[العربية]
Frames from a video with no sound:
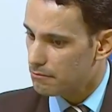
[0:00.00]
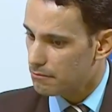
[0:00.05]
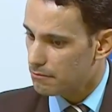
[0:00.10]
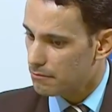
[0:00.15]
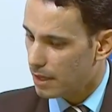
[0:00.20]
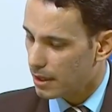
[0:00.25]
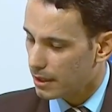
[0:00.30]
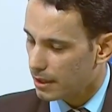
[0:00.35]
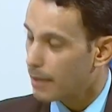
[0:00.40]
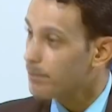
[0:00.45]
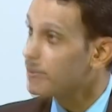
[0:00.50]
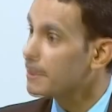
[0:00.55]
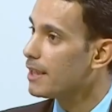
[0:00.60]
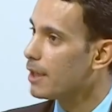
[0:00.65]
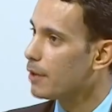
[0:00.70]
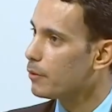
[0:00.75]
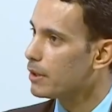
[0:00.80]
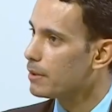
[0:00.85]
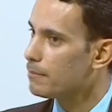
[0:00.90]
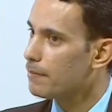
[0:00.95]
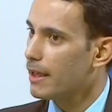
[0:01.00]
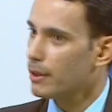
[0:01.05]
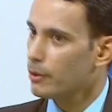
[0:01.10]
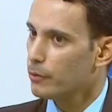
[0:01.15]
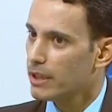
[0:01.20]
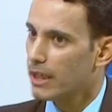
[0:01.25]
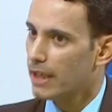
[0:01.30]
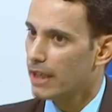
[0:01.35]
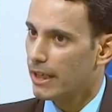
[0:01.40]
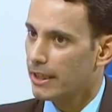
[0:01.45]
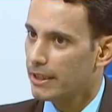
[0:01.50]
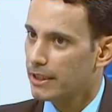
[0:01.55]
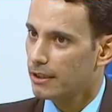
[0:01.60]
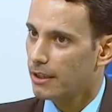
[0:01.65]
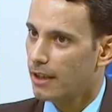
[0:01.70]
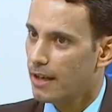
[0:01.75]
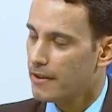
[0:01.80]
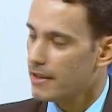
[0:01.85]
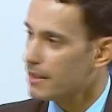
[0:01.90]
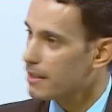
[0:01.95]
القبيله والمعنويه يعني
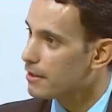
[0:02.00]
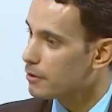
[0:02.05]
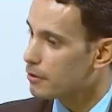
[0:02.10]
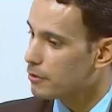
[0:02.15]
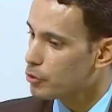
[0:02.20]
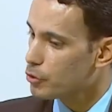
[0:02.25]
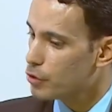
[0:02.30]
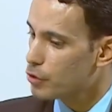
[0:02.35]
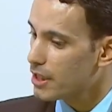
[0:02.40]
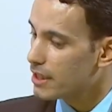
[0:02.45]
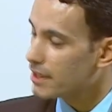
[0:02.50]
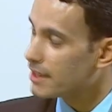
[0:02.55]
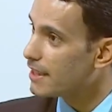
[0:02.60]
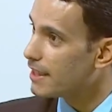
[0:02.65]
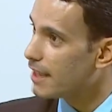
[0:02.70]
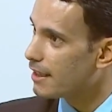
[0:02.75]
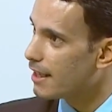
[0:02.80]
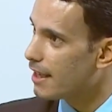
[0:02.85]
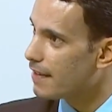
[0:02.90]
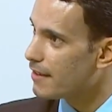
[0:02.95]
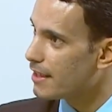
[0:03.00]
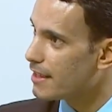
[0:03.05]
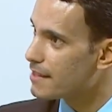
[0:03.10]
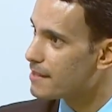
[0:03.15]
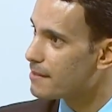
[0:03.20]
هذا يثير جدل هذا الاسم